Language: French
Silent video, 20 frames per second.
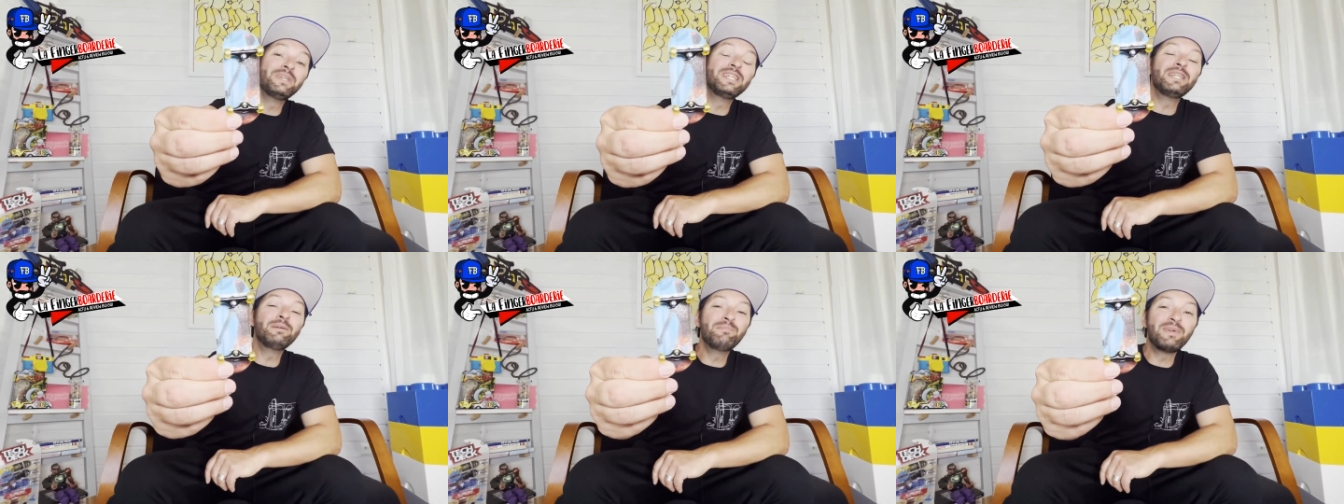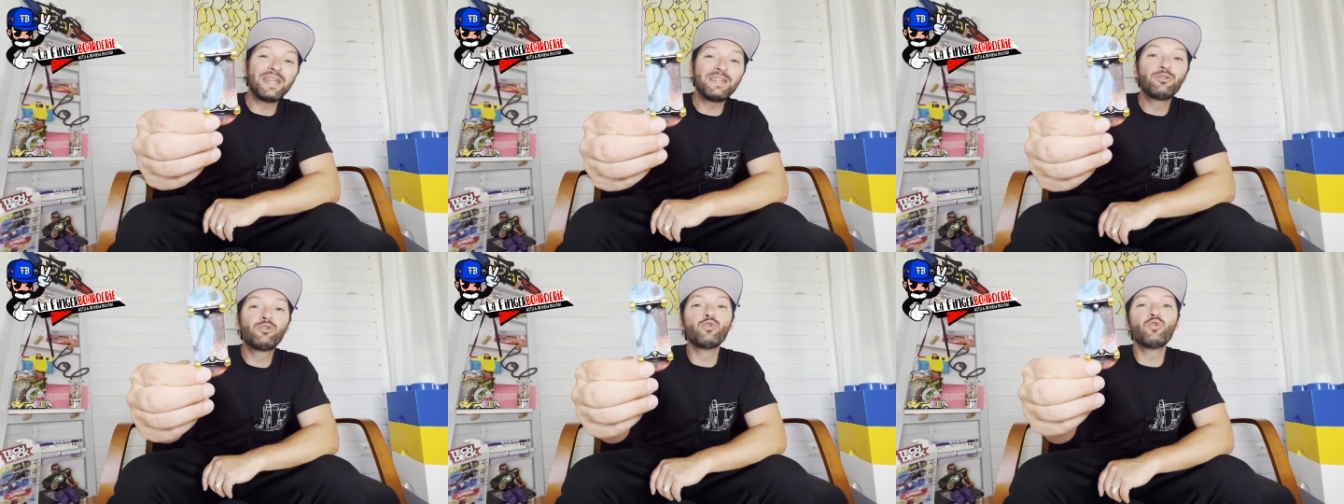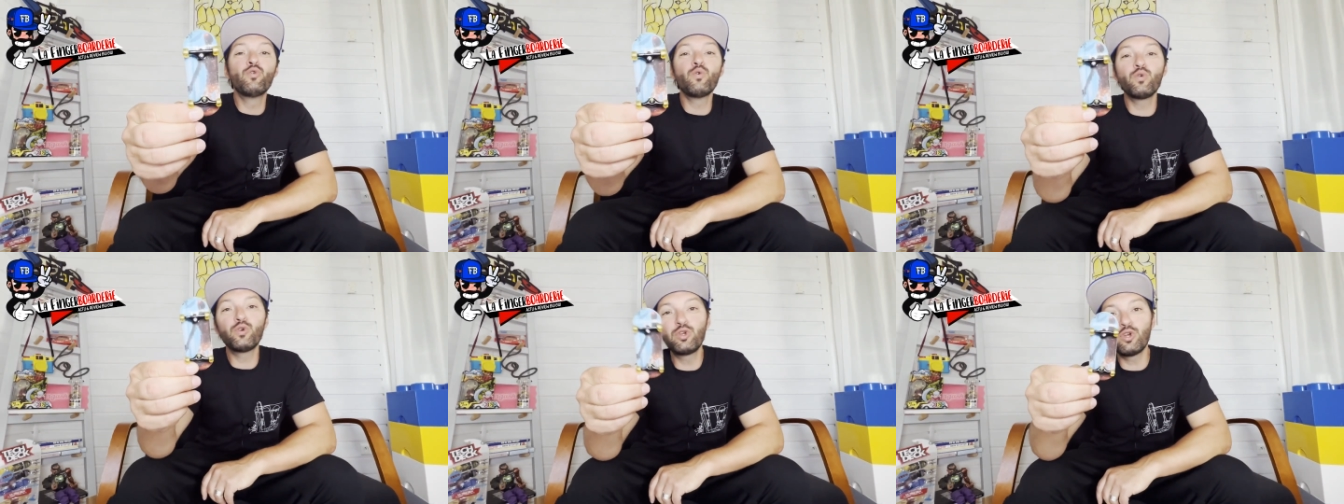mm de
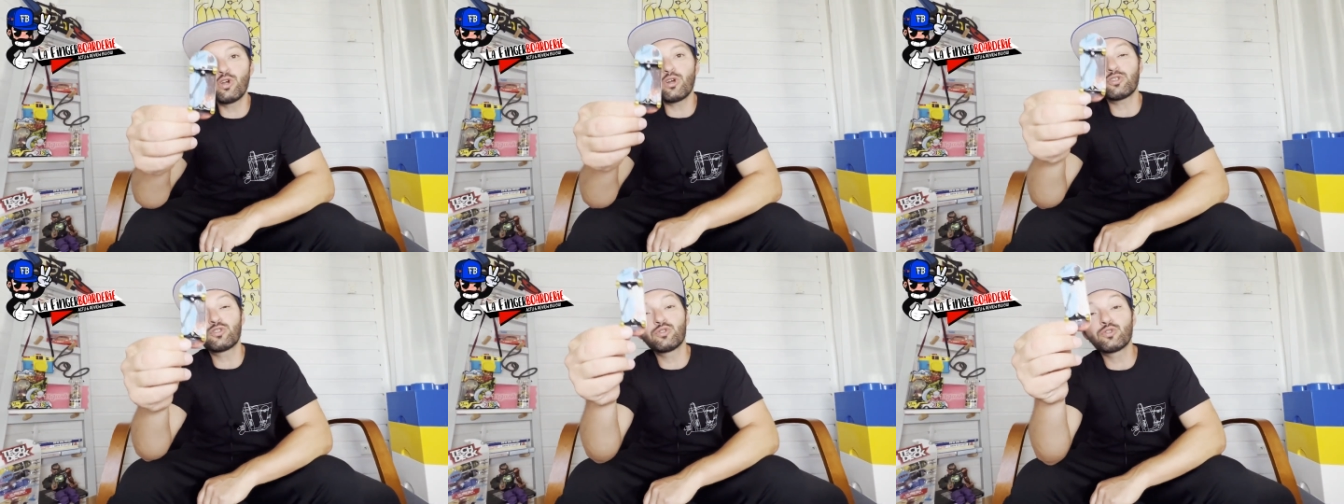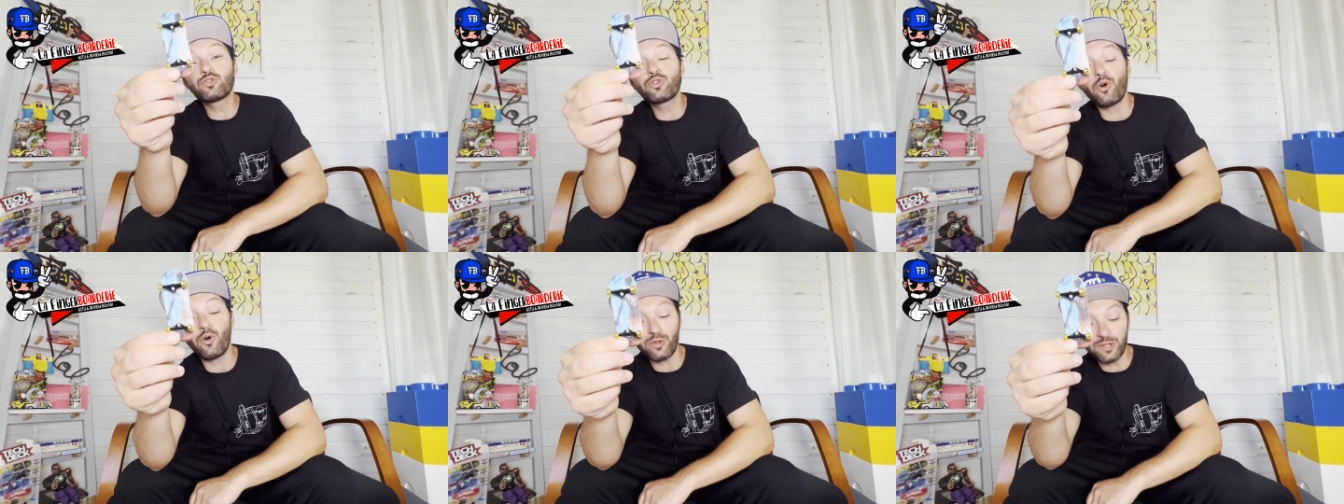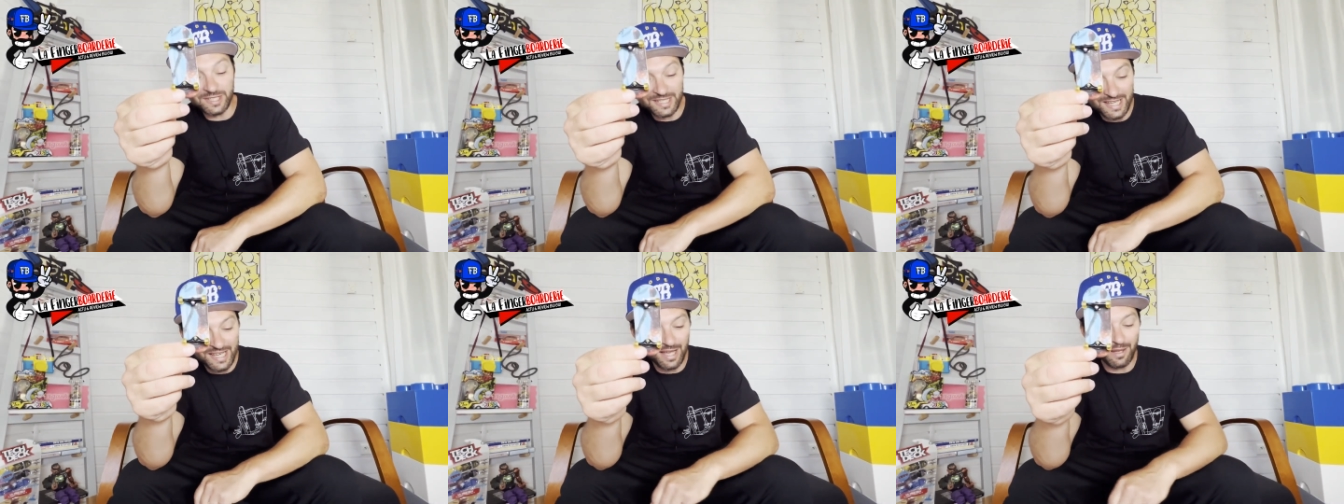longueur sur
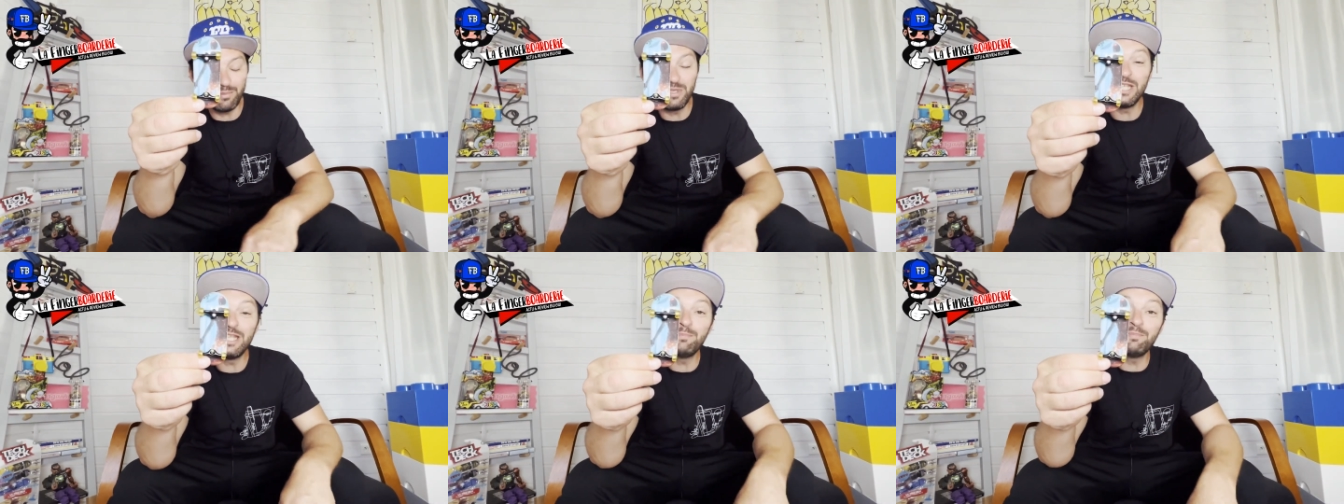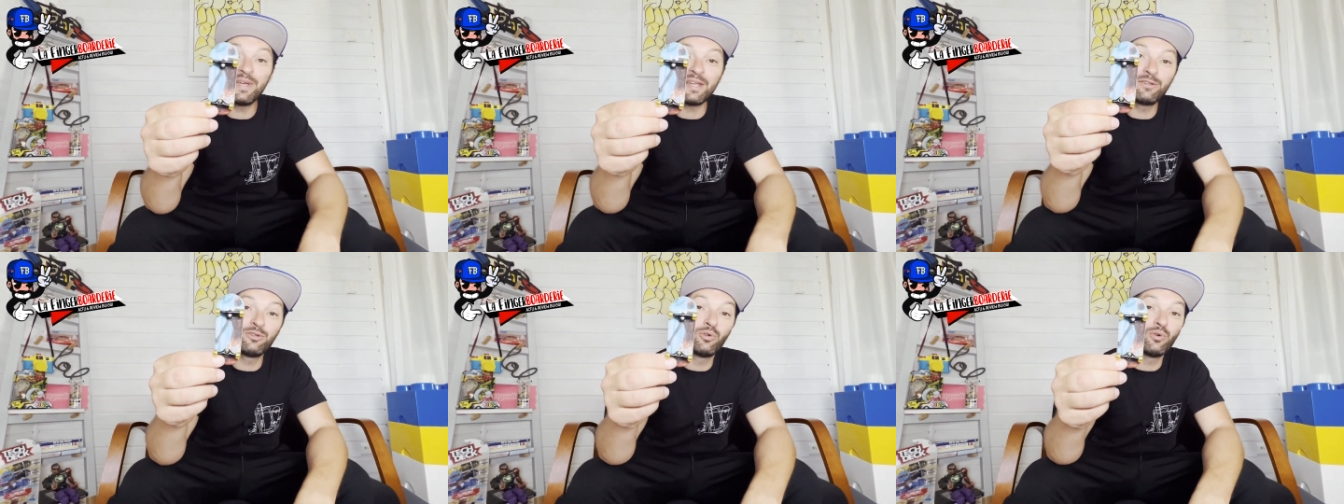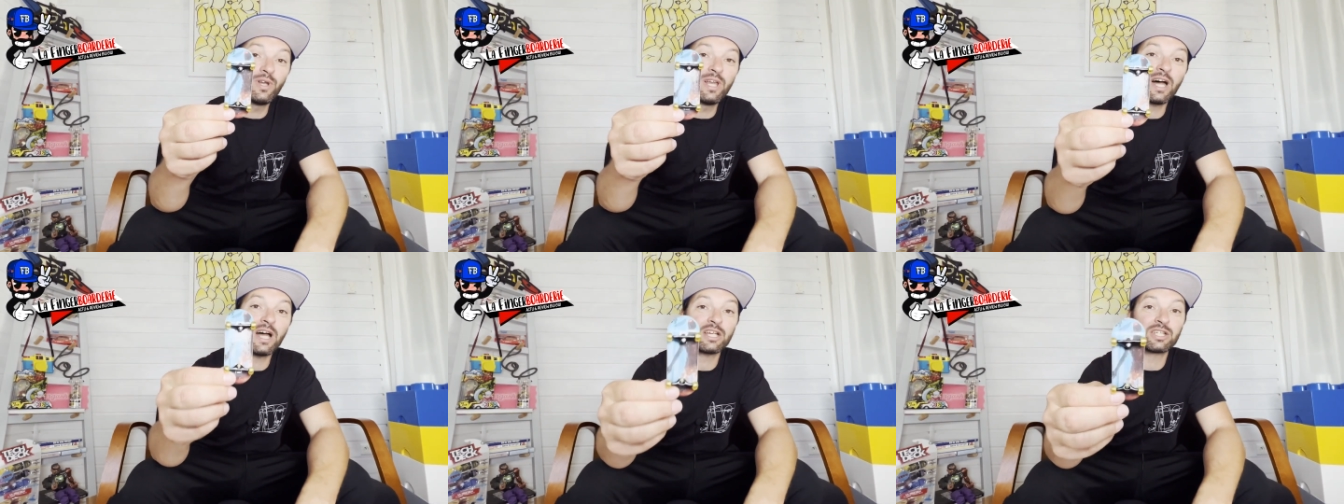31 mm
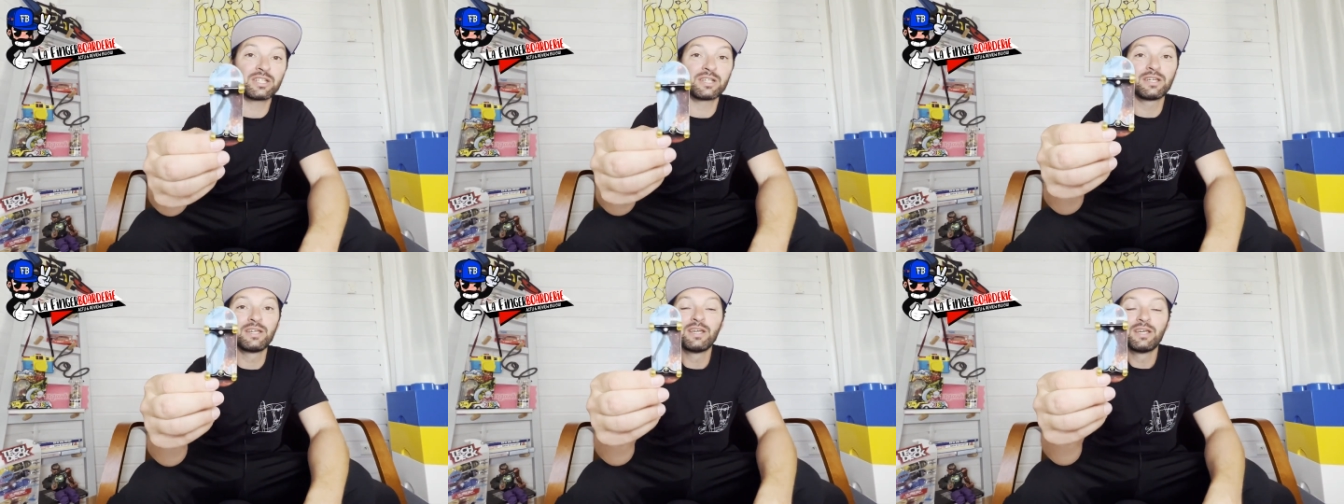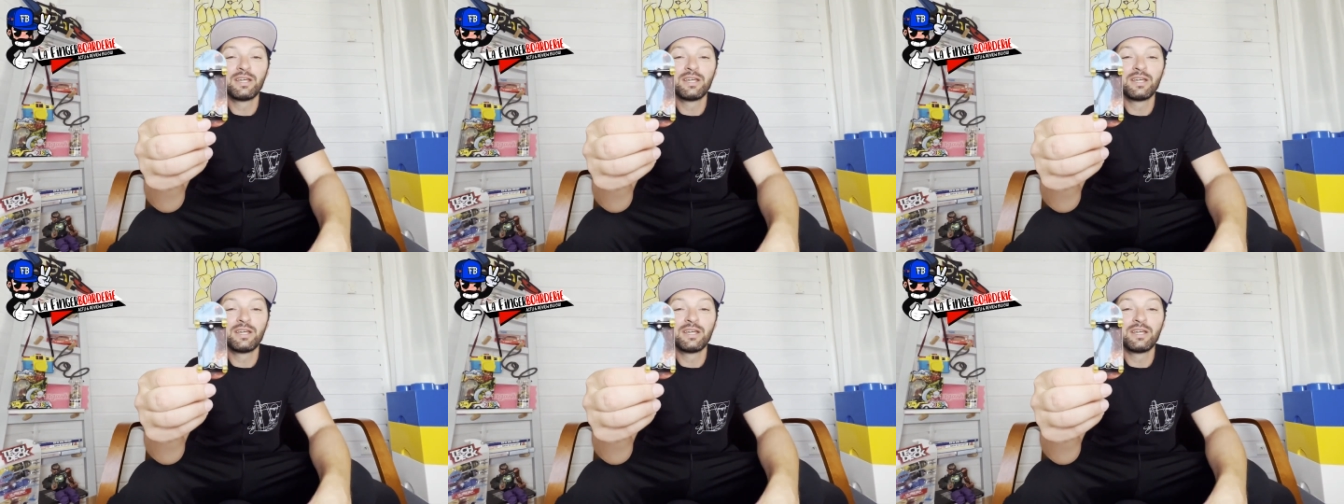de large.